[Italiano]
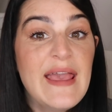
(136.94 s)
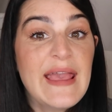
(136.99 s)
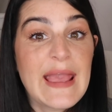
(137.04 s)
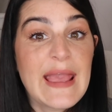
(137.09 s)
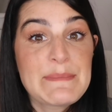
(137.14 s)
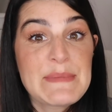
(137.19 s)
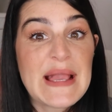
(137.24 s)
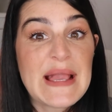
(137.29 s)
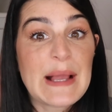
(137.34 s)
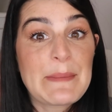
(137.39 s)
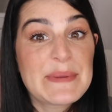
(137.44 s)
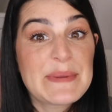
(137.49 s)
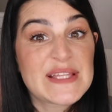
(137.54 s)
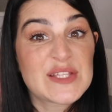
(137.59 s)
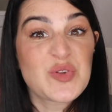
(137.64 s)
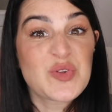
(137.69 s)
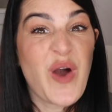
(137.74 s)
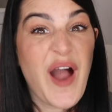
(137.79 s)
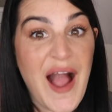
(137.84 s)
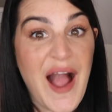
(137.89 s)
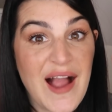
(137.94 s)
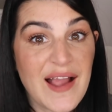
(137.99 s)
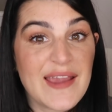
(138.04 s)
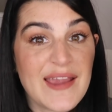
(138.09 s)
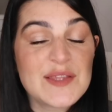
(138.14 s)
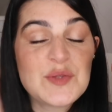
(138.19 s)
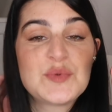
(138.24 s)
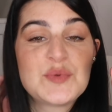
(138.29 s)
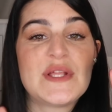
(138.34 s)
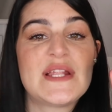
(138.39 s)
e mi è capitato
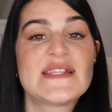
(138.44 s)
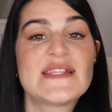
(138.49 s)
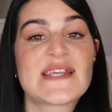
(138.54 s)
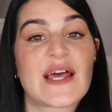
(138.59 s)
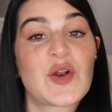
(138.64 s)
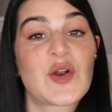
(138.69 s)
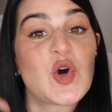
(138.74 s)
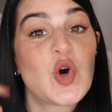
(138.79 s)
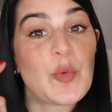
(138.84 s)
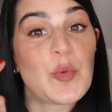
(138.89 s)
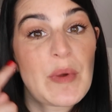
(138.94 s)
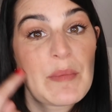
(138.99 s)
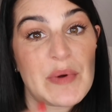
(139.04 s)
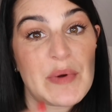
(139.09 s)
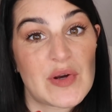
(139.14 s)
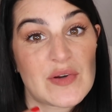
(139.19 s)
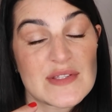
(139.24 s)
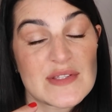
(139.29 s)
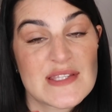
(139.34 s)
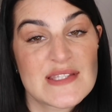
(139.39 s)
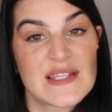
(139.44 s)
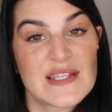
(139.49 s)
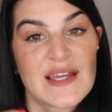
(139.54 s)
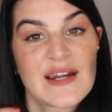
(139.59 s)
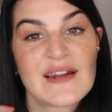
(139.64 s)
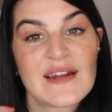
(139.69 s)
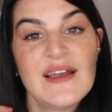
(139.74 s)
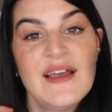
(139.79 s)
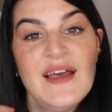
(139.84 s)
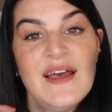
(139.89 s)
anche di utilizzarlo come
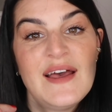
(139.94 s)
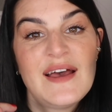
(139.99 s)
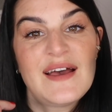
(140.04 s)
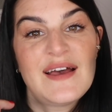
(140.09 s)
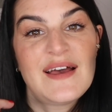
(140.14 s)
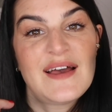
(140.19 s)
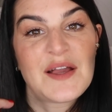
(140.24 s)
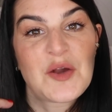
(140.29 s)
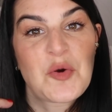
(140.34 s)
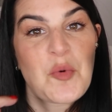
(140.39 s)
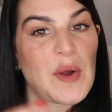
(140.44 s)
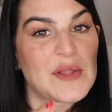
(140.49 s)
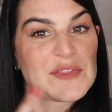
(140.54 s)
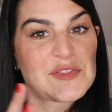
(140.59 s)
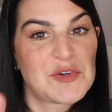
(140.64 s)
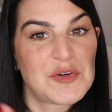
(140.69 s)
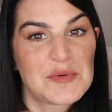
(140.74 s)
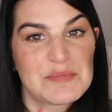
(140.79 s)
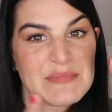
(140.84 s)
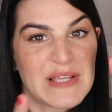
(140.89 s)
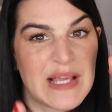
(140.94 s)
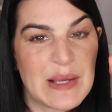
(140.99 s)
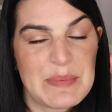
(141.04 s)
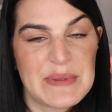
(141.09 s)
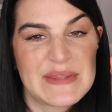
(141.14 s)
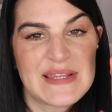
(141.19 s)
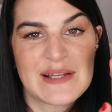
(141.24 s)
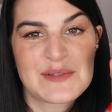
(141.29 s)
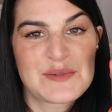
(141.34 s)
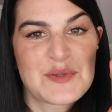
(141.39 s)
bronzer eh, quando mi è
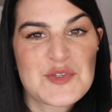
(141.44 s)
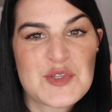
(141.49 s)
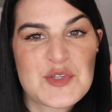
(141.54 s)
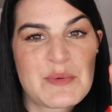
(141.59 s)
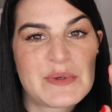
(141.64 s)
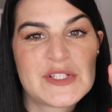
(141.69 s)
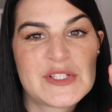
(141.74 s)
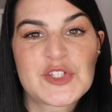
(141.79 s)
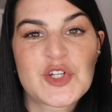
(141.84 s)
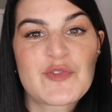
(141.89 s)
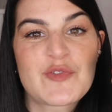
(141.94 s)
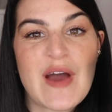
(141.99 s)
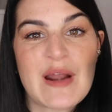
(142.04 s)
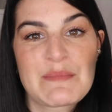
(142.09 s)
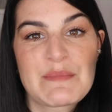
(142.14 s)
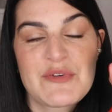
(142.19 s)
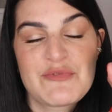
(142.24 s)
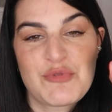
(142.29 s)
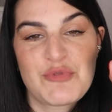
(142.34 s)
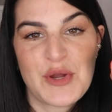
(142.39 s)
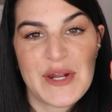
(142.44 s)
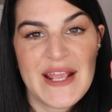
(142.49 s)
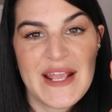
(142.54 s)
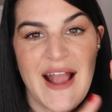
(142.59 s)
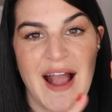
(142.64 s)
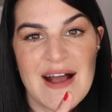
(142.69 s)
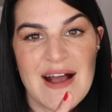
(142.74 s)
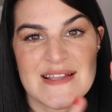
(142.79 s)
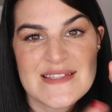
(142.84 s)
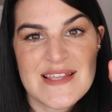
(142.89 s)
capitato insomma di trovarmi fuori
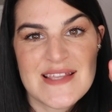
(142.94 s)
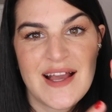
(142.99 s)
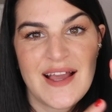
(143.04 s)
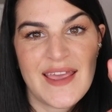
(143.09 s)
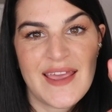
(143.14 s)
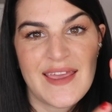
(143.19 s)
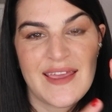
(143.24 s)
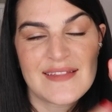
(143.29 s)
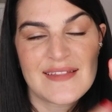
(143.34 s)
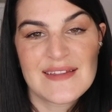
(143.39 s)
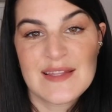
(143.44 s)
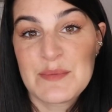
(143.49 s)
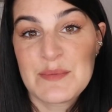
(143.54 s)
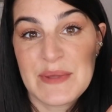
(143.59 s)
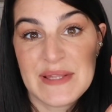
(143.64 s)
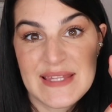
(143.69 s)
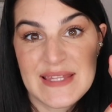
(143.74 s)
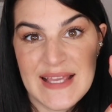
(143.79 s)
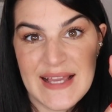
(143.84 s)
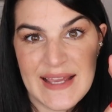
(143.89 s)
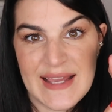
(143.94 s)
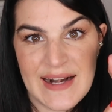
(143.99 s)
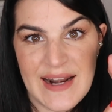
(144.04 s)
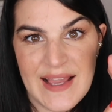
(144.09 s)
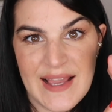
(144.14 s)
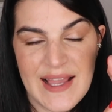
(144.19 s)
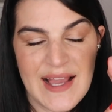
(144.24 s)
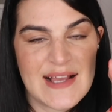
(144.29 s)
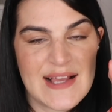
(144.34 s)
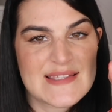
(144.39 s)
casa e di dimenticarla
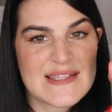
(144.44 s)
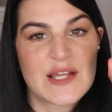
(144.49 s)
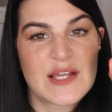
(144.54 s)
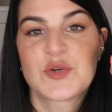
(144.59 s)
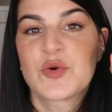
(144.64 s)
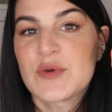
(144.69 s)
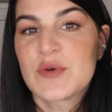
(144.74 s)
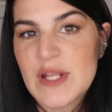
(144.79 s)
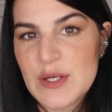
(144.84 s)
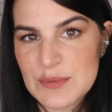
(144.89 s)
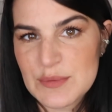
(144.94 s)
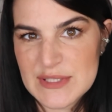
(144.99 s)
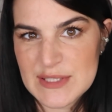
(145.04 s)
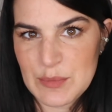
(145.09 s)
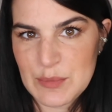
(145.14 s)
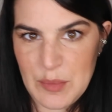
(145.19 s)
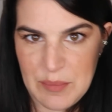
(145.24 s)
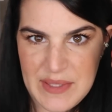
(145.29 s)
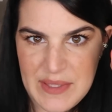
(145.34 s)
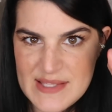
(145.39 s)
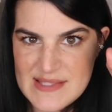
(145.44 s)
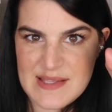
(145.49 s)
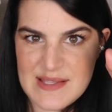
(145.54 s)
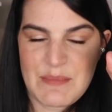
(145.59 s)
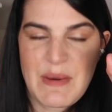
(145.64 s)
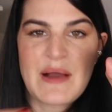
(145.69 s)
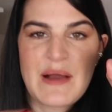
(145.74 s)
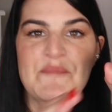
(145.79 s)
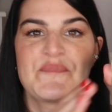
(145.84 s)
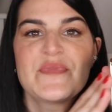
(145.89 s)
a casa, non nell'ultimo mese
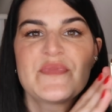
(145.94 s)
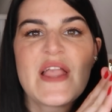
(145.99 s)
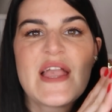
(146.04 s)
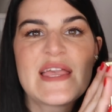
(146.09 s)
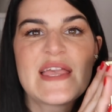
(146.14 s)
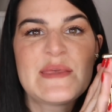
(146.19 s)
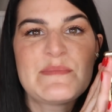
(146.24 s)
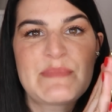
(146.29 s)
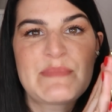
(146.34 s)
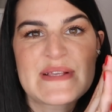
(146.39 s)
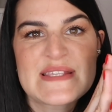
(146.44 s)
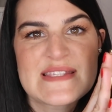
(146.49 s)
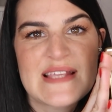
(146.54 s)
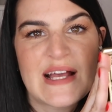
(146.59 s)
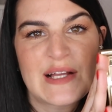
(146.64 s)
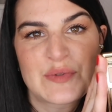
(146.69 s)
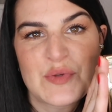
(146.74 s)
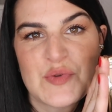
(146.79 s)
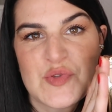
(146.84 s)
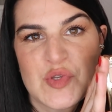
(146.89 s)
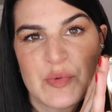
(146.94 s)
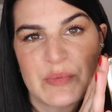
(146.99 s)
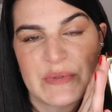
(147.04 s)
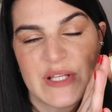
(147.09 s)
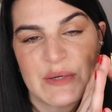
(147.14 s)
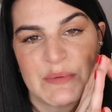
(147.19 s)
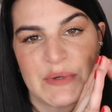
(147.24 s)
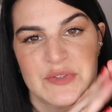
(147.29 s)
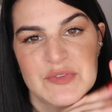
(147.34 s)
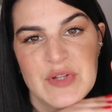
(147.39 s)
ma in passato insomma
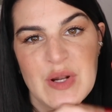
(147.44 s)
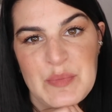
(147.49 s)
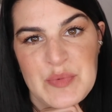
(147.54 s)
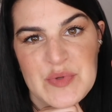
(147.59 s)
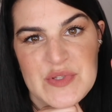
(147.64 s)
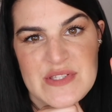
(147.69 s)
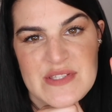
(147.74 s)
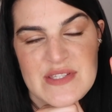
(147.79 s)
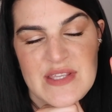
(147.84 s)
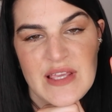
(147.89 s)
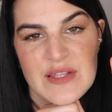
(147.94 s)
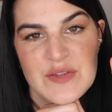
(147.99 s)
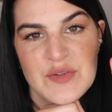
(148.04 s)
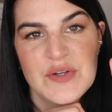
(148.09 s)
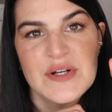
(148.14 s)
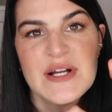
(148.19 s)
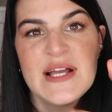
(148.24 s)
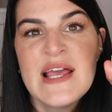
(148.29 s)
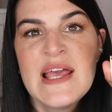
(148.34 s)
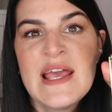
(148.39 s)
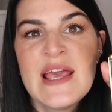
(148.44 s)
da quando la possiedo.